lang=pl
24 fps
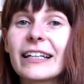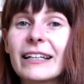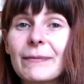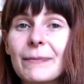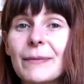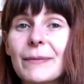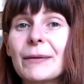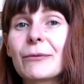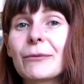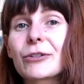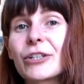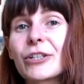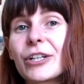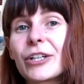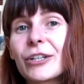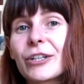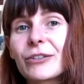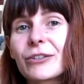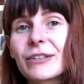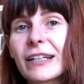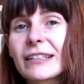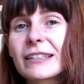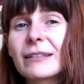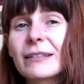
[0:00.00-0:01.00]
mimo że jego
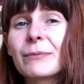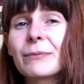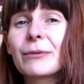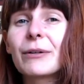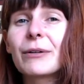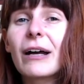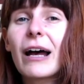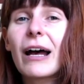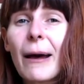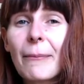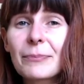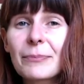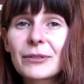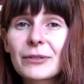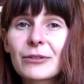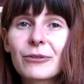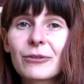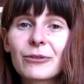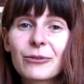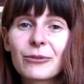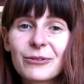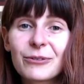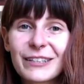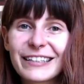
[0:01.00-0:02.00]
teksty były
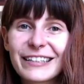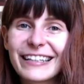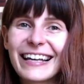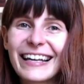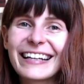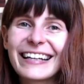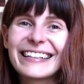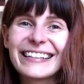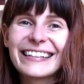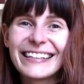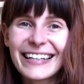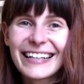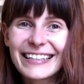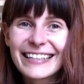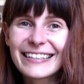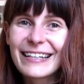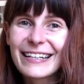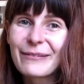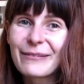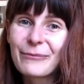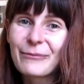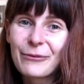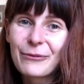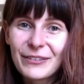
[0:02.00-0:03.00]
absolutnie
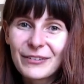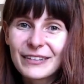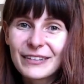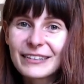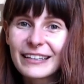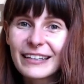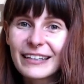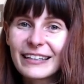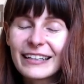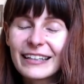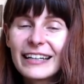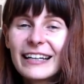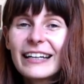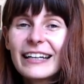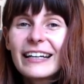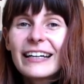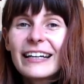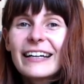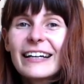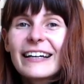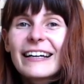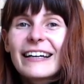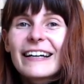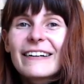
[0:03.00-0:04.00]
niesamowite.
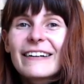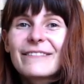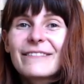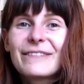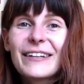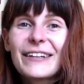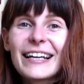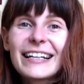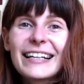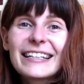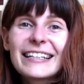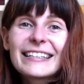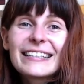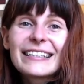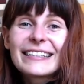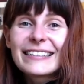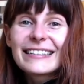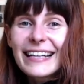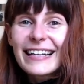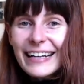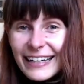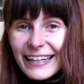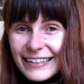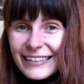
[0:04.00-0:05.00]
Więc
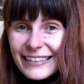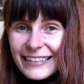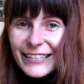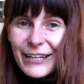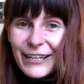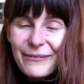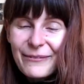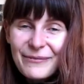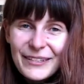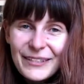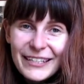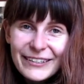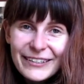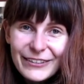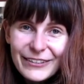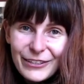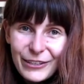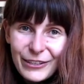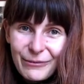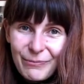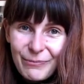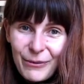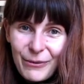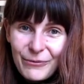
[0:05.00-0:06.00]
teraz chciałam zacząć
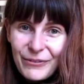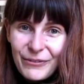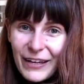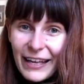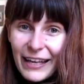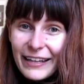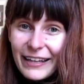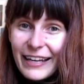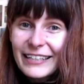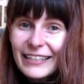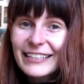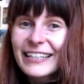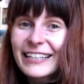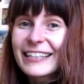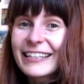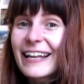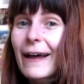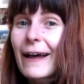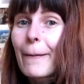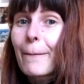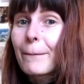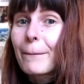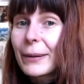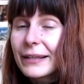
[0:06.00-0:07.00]
odpowiadać
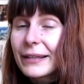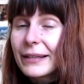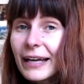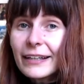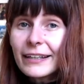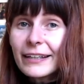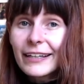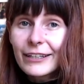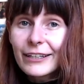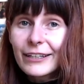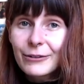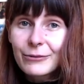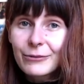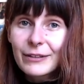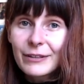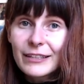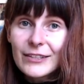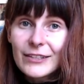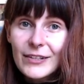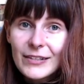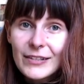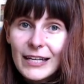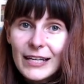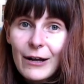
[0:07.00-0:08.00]
na pytanie, które
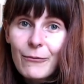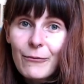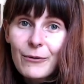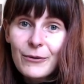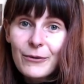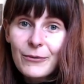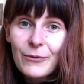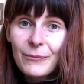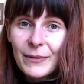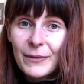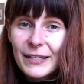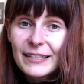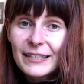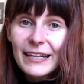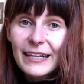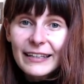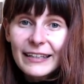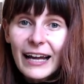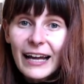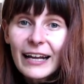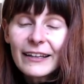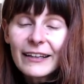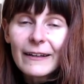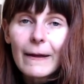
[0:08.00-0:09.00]
zostało mi
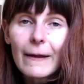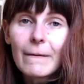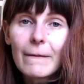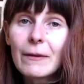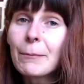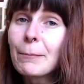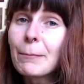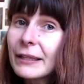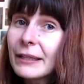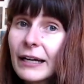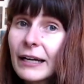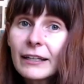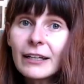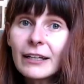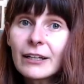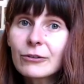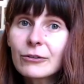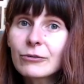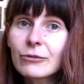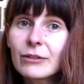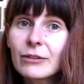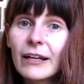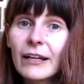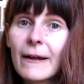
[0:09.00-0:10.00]
zadane i pytanie,
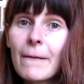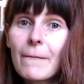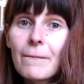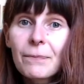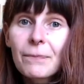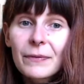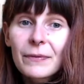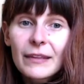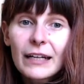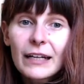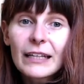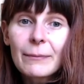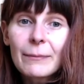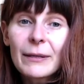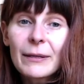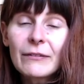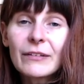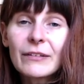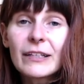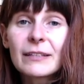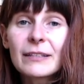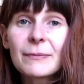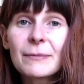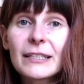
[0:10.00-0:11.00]
które tak
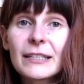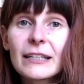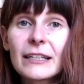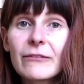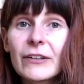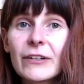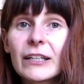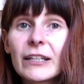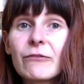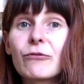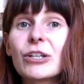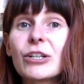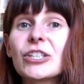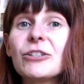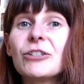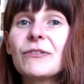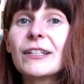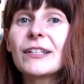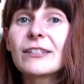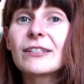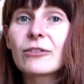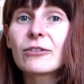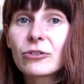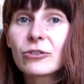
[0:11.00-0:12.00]
naprawdę jest mi zadawane
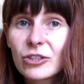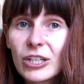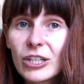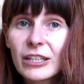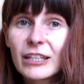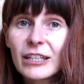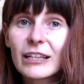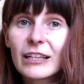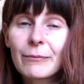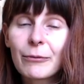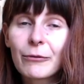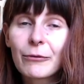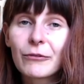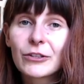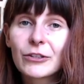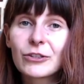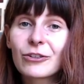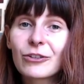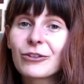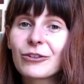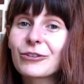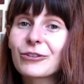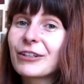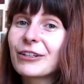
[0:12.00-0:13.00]
właściwie codziennie na
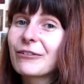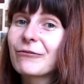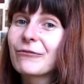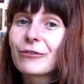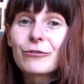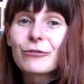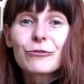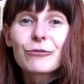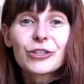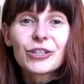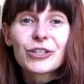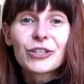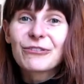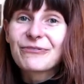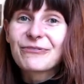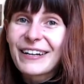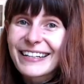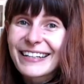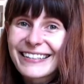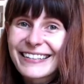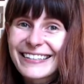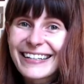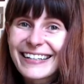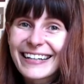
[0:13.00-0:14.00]
powieściologii w różnych
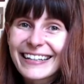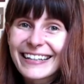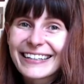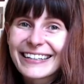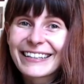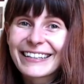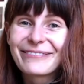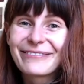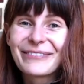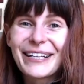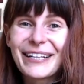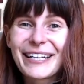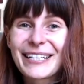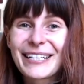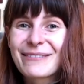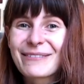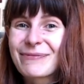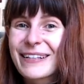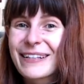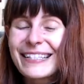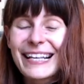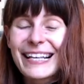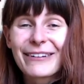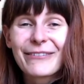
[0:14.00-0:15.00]
wersjach. Więc
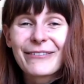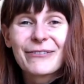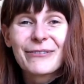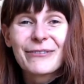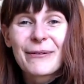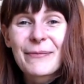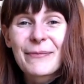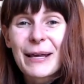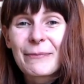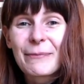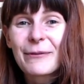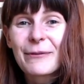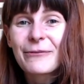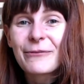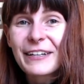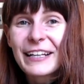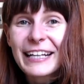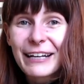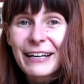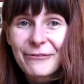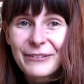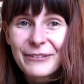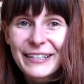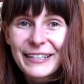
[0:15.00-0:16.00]
przedstawię Wam najpierw
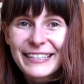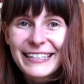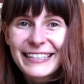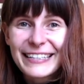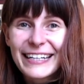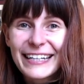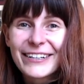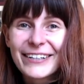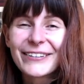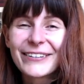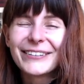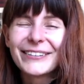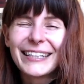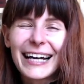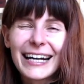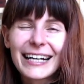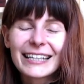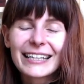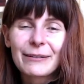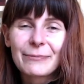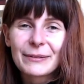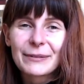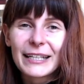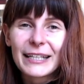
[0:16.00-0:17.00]
kilka wersji tego,
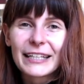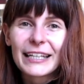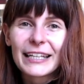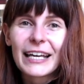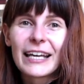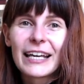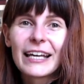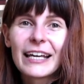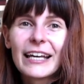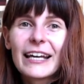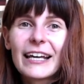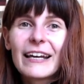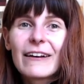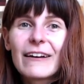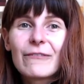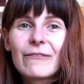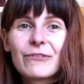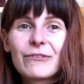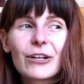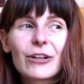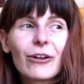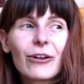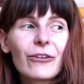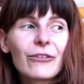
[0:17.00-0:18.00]
jak to pytanie
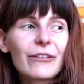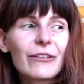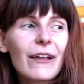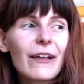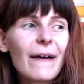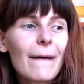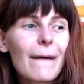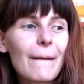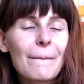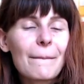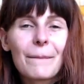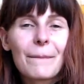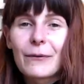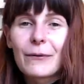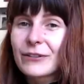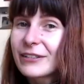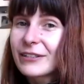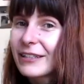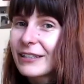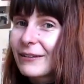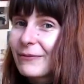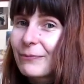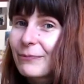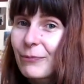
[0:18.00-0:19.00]
wygląda, po
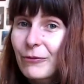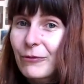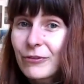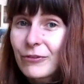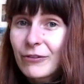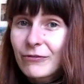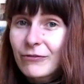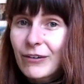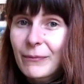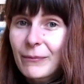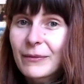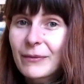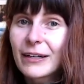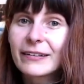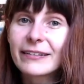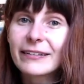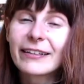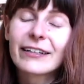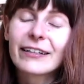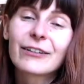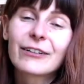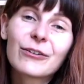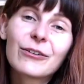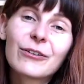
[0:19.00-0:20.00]
czym powiem Wam,
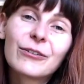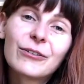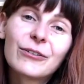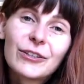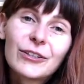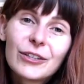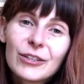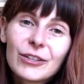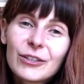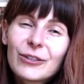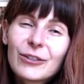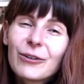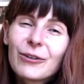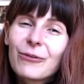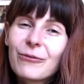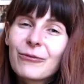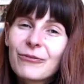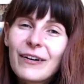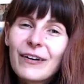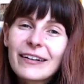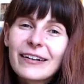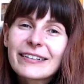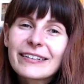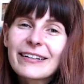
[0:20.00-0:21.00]
dlaczego
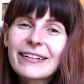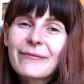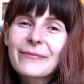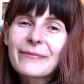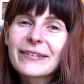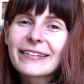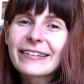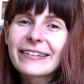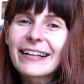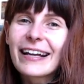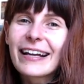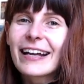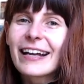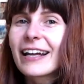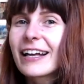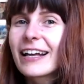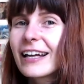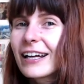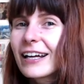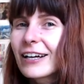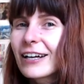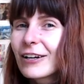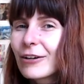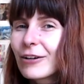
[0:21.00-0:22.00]
Uważam, że
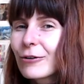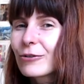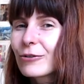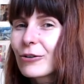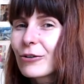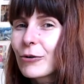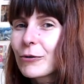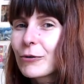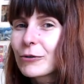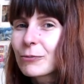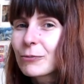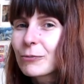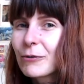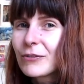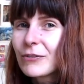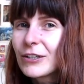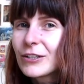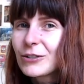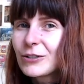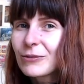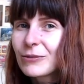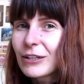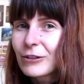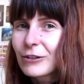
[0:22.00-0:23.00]
krótką
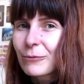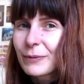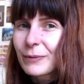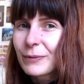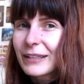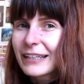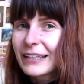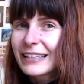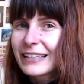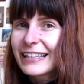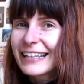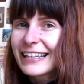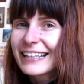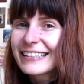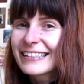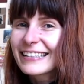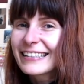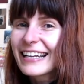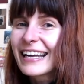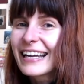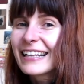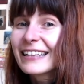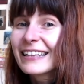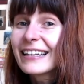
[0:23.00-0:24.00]
odpowiedzią na to pytanie
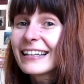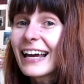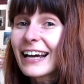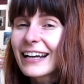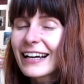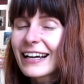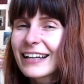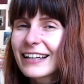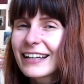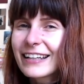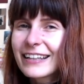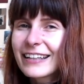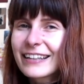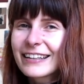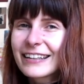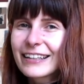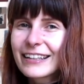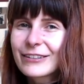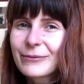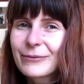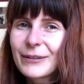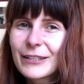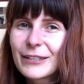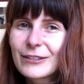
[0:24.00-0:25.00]
jest tak,
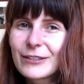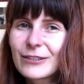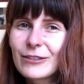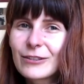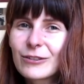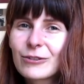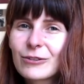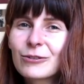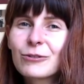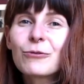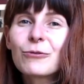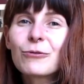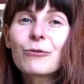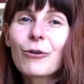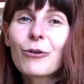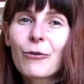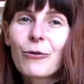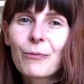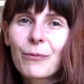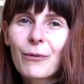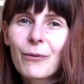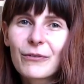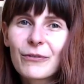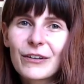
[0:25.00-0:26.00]
natomiast długą
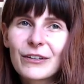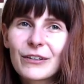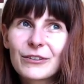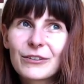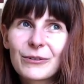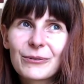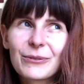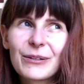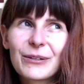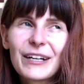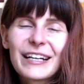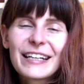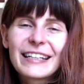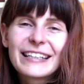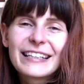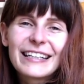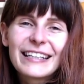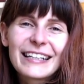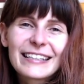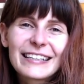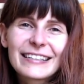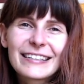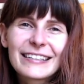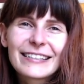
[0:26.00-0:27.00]
odpowiedzią
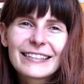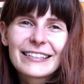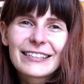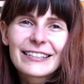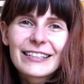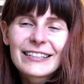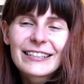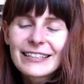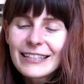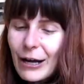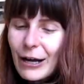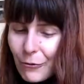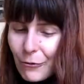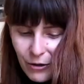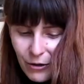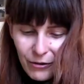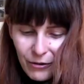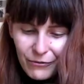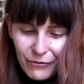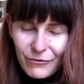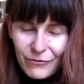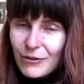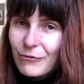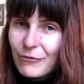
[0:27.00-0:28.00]
jest cały
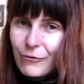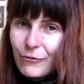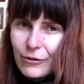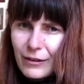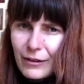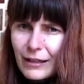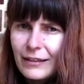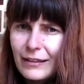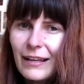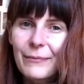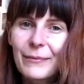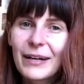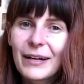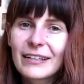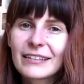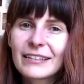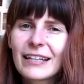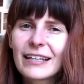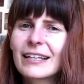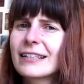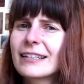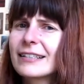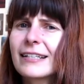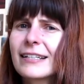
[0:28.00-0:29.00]
wywód na temat
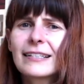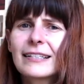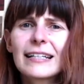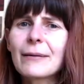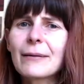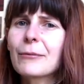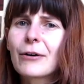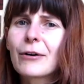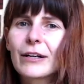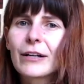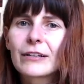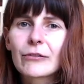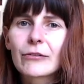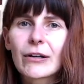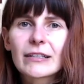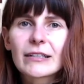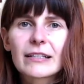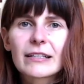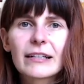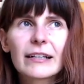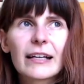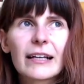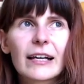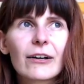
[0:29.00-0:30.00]
systemu
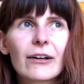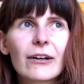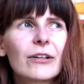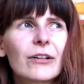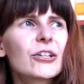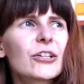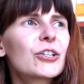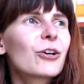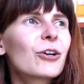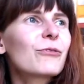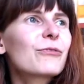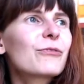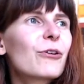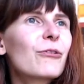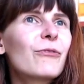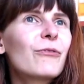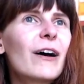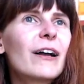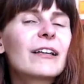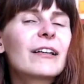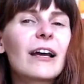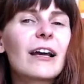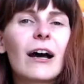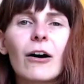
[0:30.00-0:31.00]
edukacyjnego, naszego
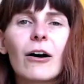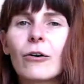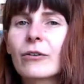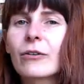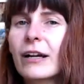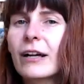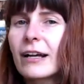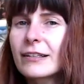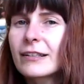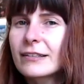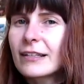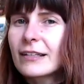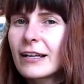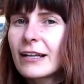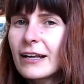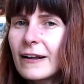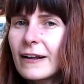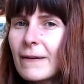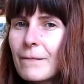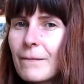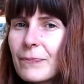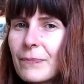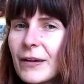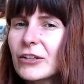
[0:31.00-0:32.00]
wychowania oraz
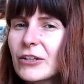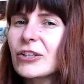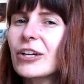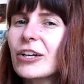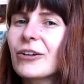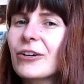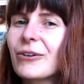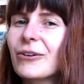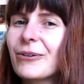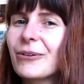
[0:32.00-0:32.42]
naszego